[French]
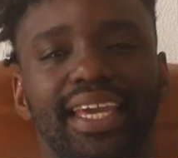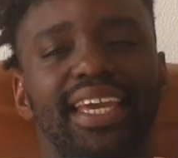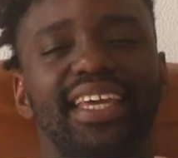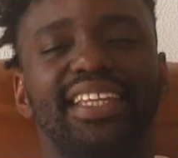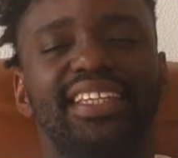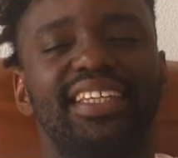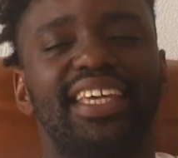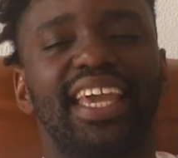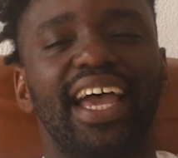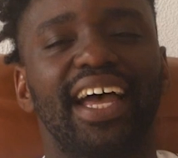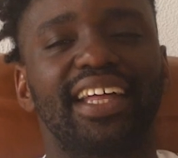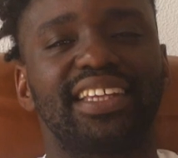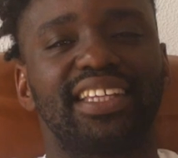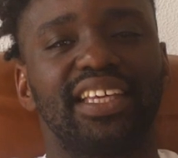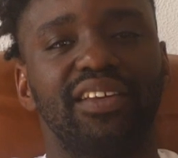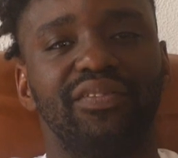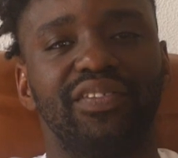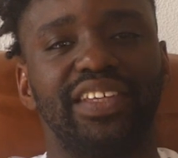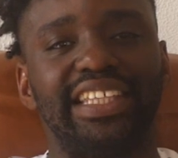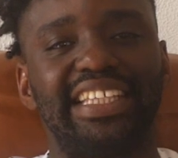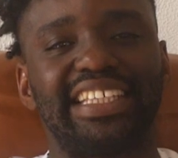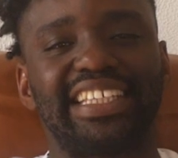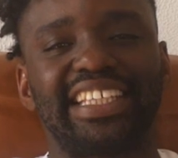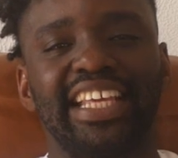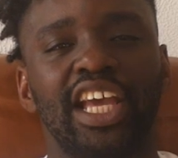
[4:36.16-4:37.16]
Edgar
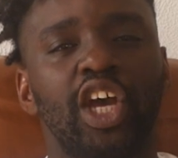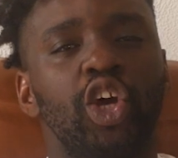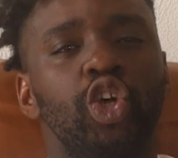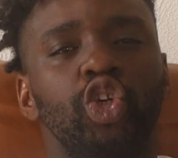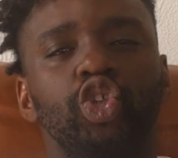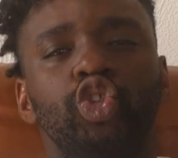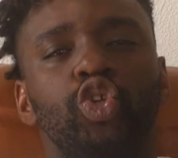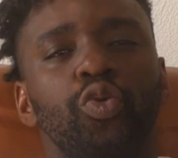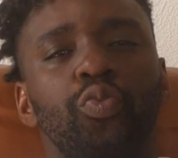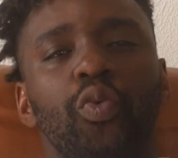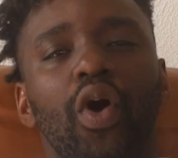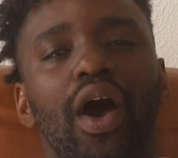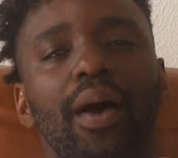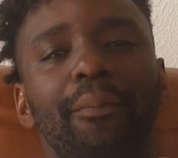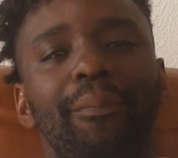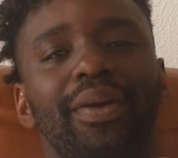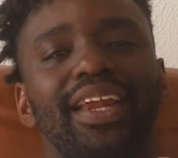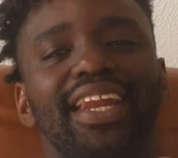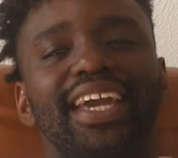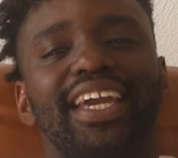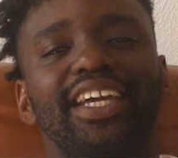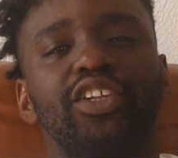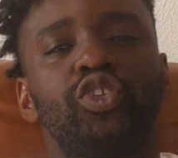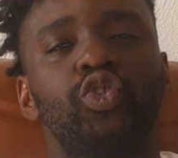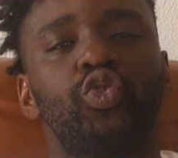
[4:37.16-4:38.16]
Davids. Je me
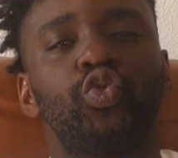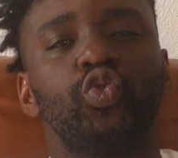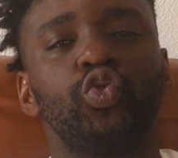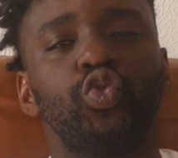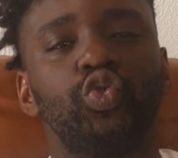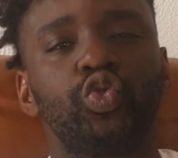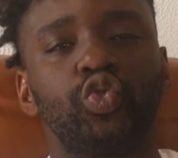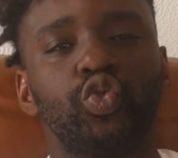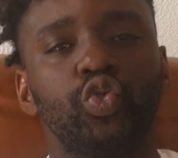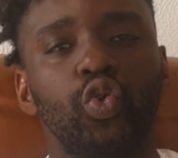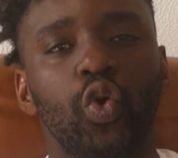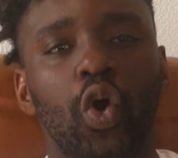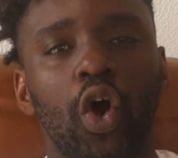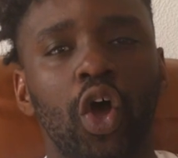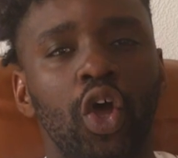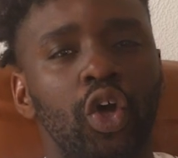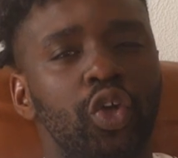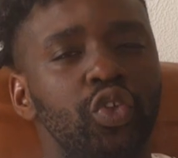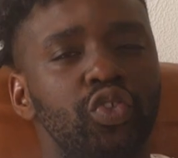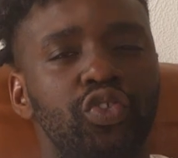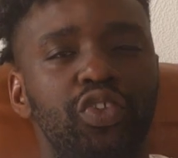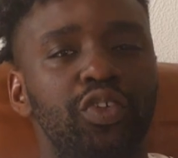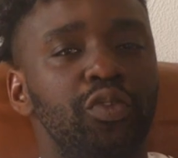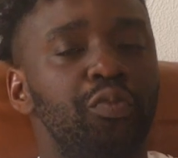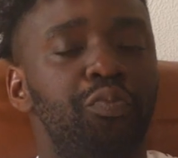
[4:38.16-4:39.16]
rappellerai toujours
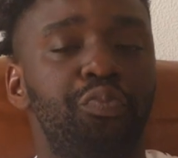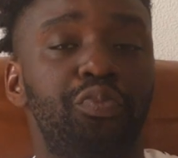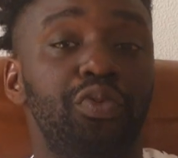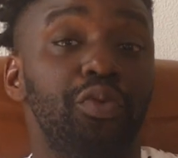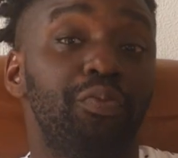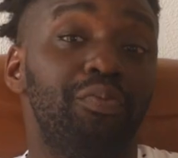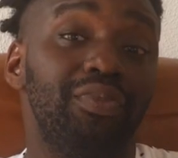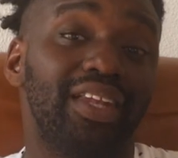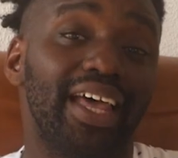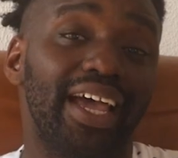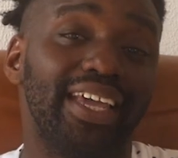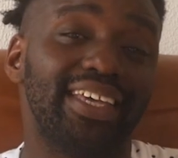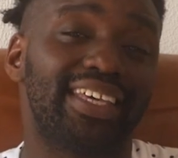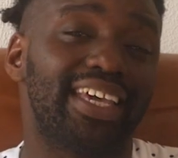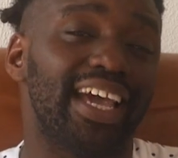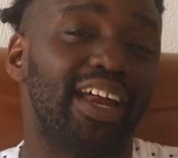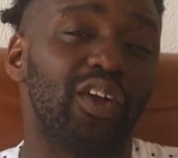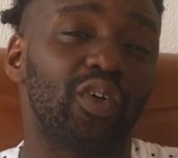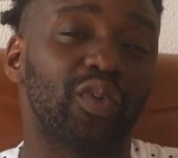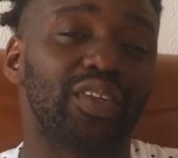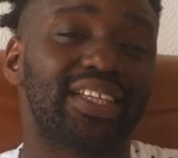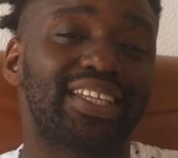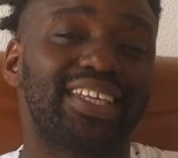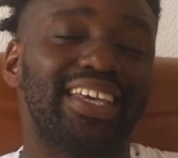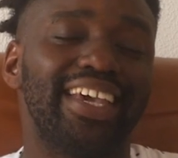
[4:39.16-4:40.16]
d'une pub Nike à
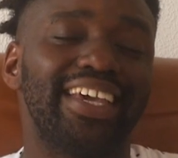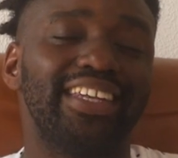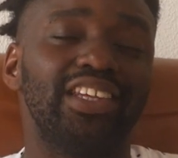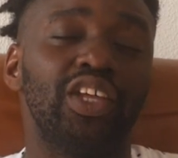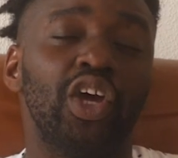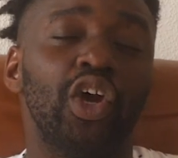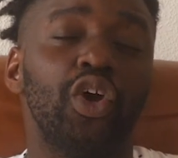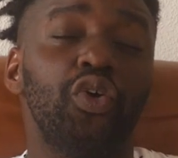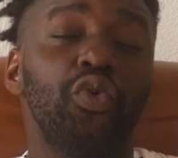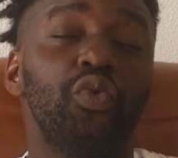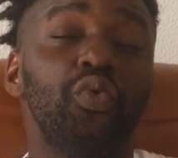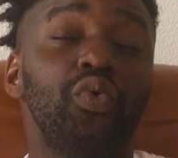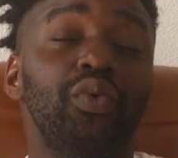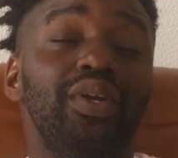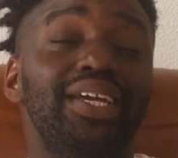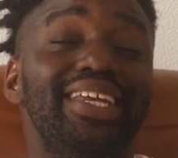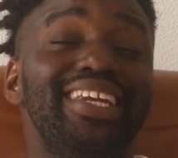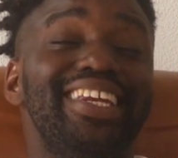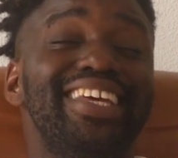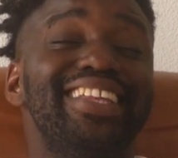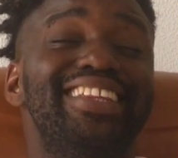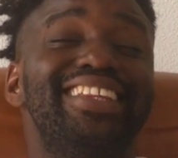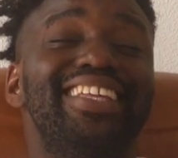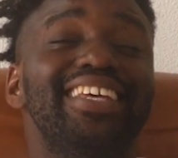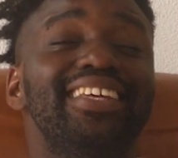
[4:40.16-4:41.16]
l'ancienne où il
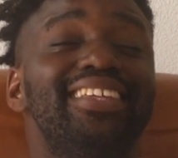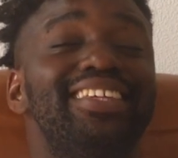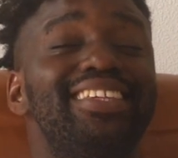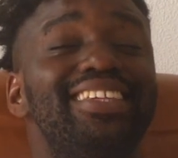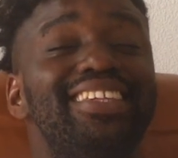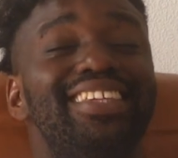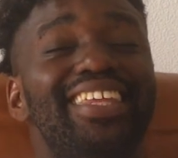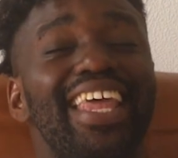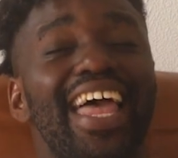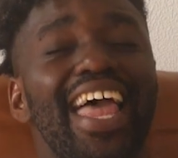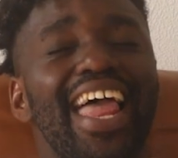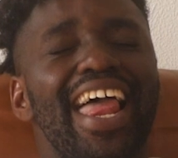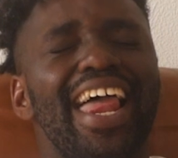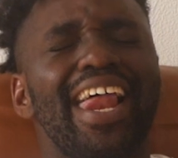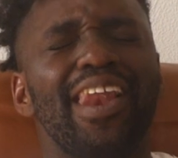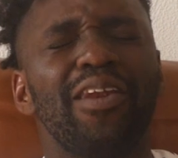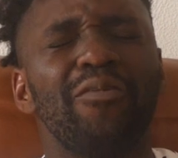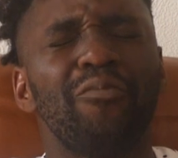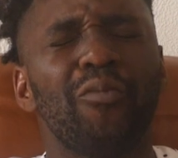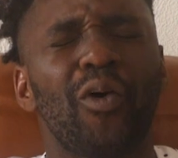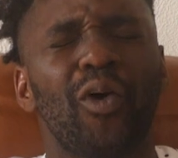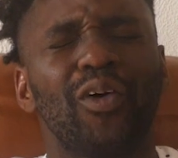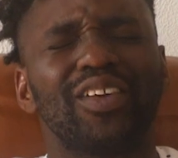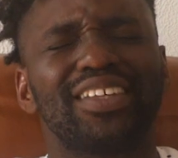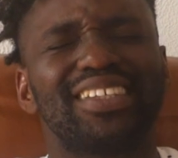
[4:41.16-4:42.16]
était
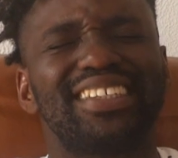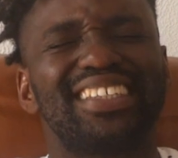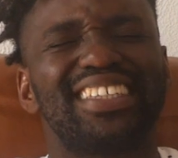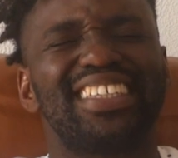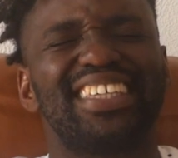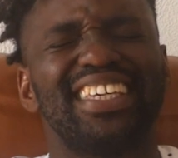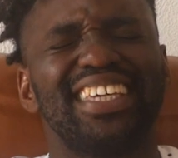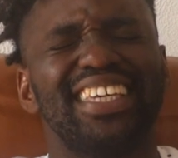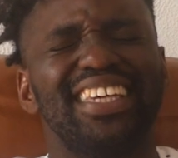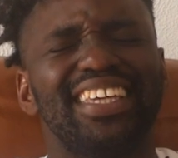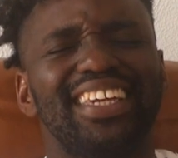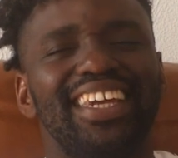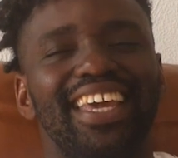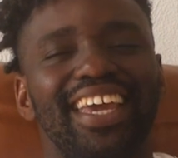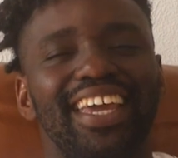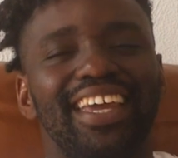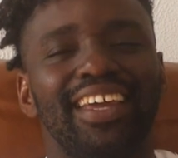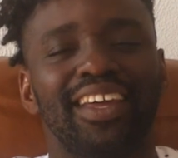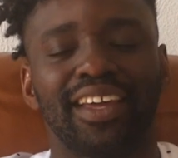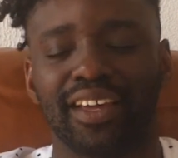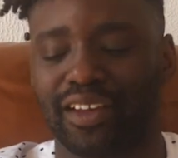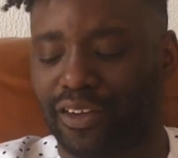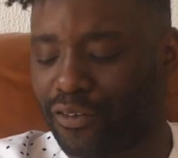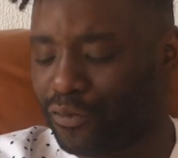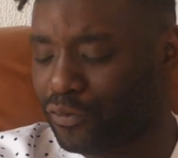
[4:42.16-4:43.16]
tellement stylé.
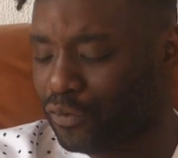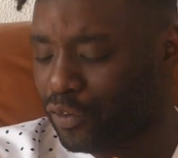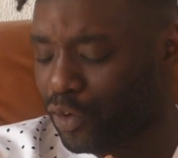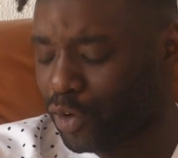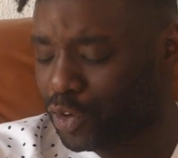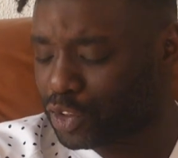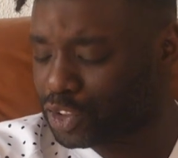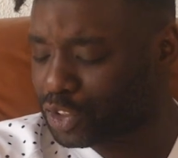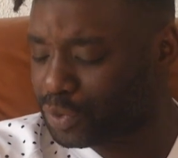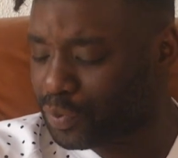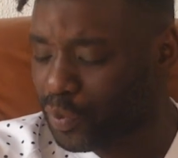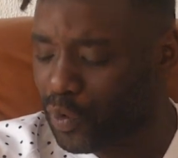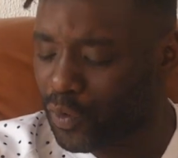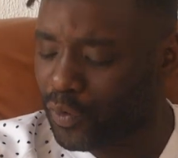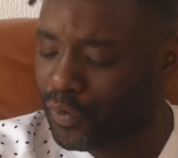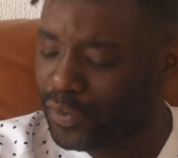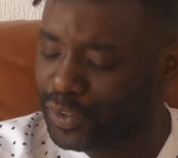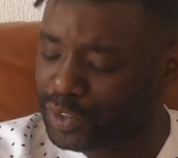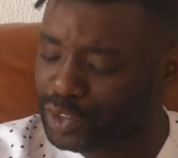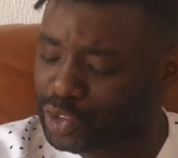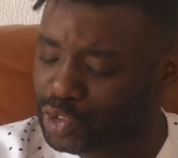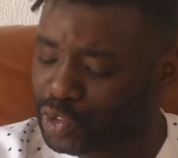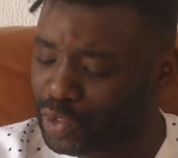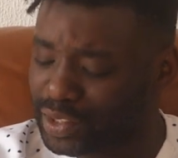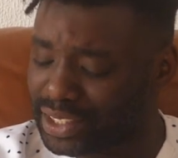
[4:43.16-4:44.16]
Franchement,
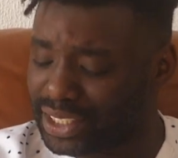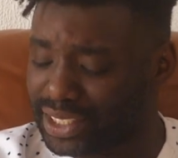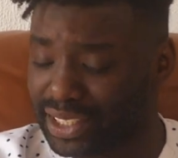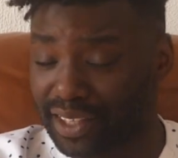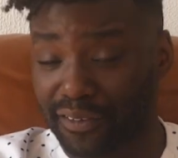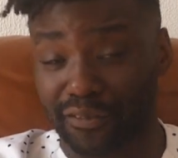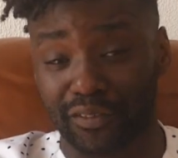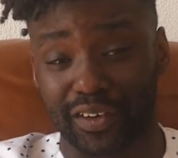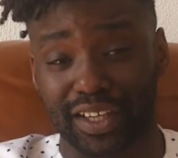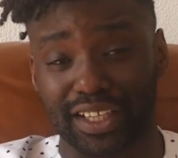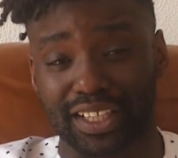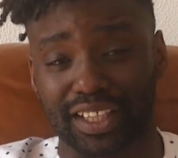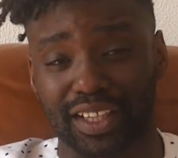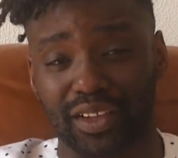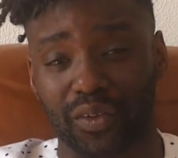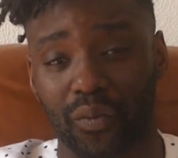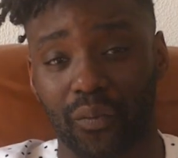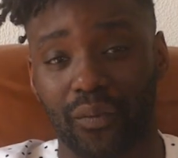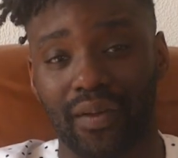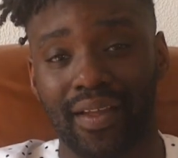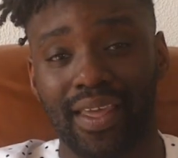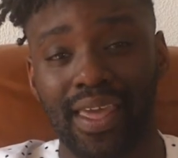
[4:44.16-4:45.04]
j'en ai des frissons.